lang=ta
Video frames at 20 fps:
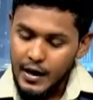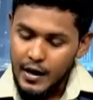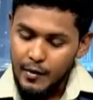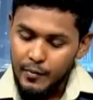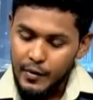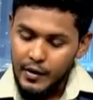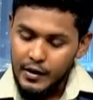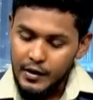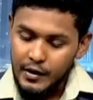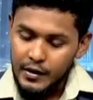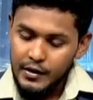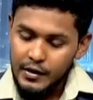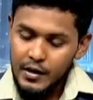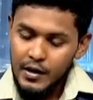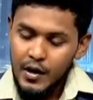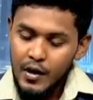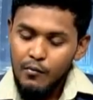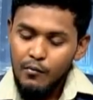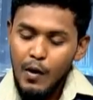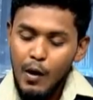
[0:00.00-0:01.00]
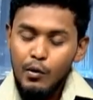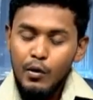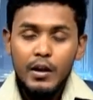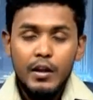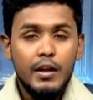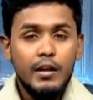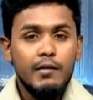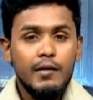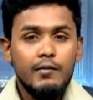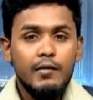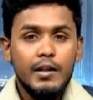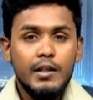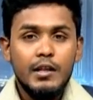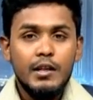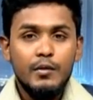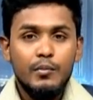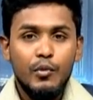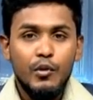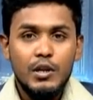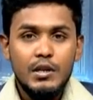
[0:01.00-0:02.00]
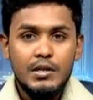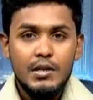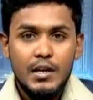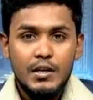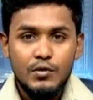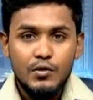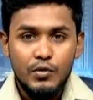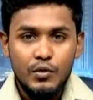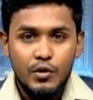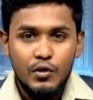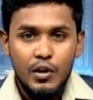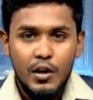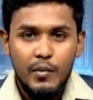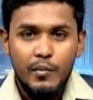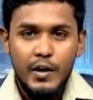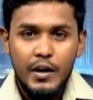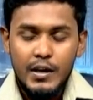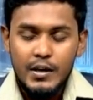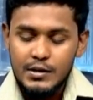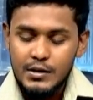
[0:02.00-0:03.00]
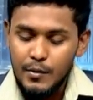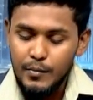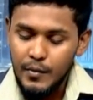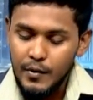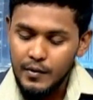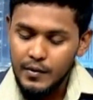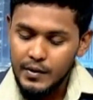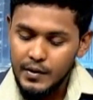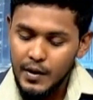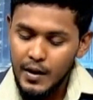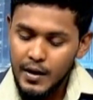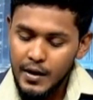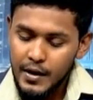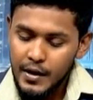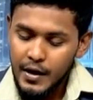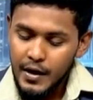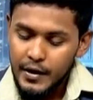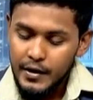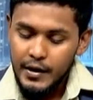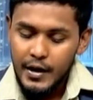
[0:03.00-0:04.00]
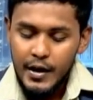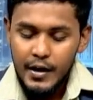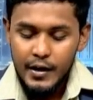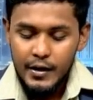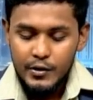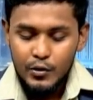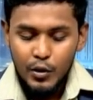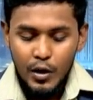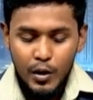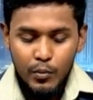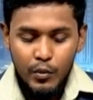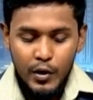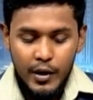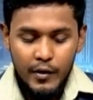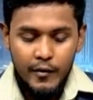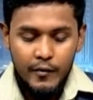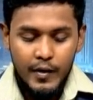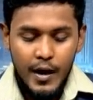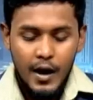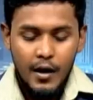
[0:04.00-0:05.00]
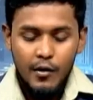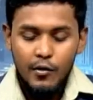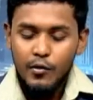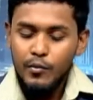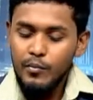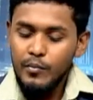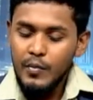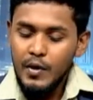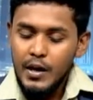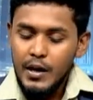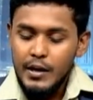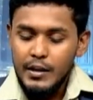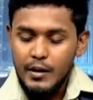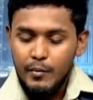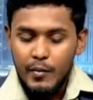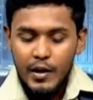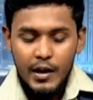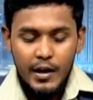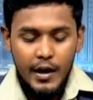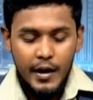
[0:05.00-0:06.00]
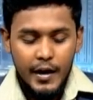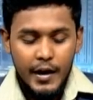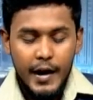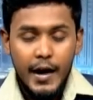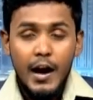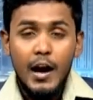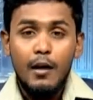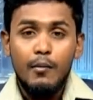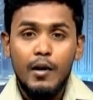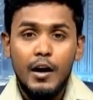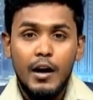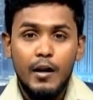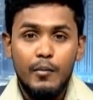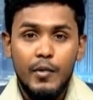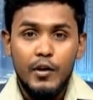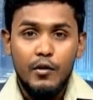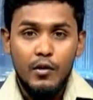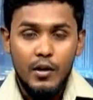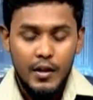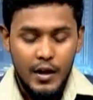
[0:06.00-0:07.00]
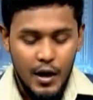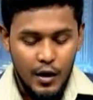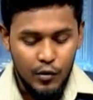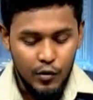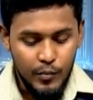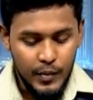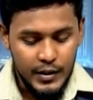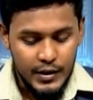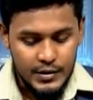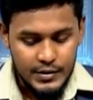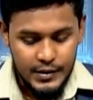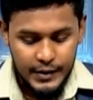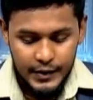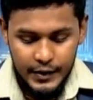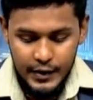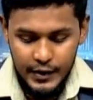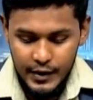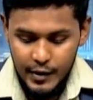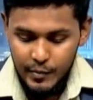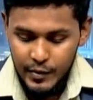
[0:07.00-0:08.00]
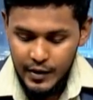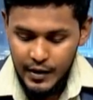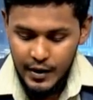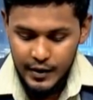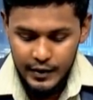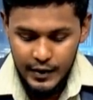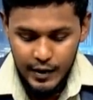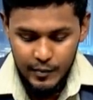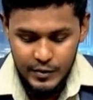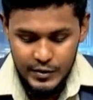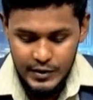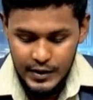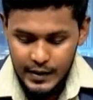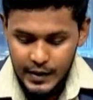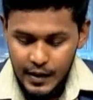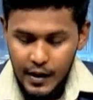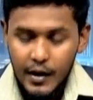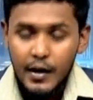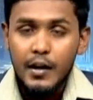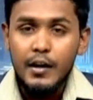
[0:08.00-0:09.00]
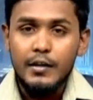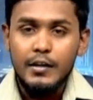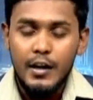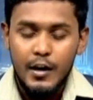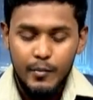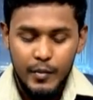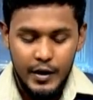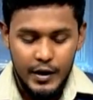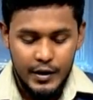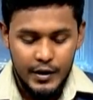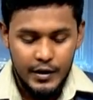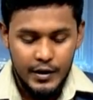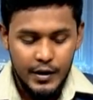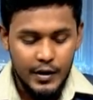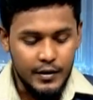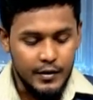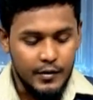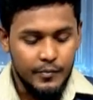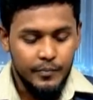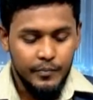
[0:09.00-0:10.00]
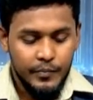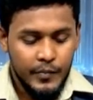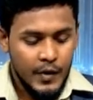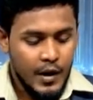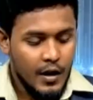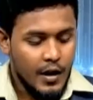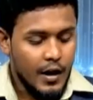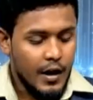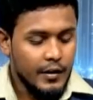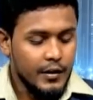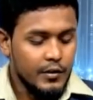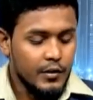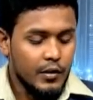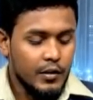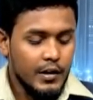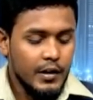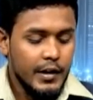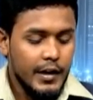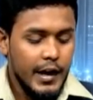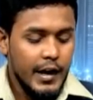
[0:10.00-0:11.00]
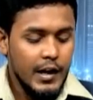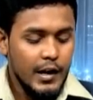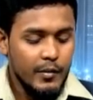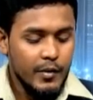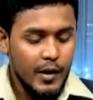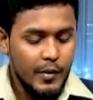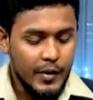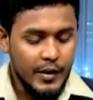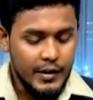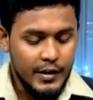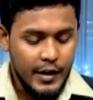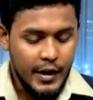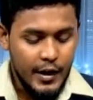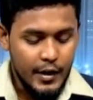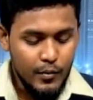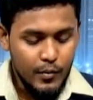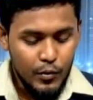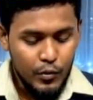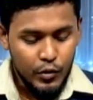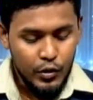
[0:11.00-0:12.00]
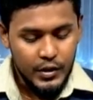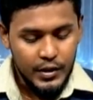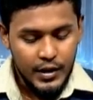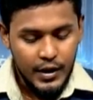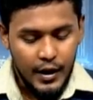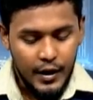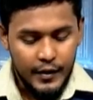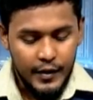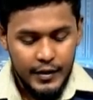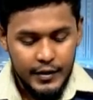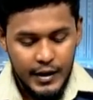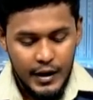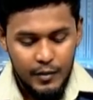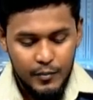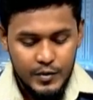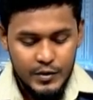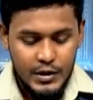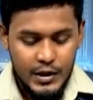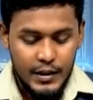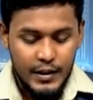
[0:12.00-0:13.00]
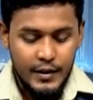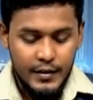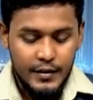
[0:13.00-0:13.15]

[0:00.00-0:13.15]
காணப்படுகின்றது பவுனதீவில் வைத்து போலீசார் சுட்டுக் கொல்லப்பட்ட சம்பவத்துடன் நேரடி தொடர்புடையவராகவும் இந்த மில்கான் அடையாளம் காணப்பட்டுள்ளதாகவும் அந்த செய்தி இங்கே பிரதான தலைப்புச் செய்தியாக தரப்பட்டிருக்கின்றது அதைத் தொடர்ந்து டெய்லி மிரர் பத்திரிகையும் குறித்த அதே தலைப்புச் செய்தியை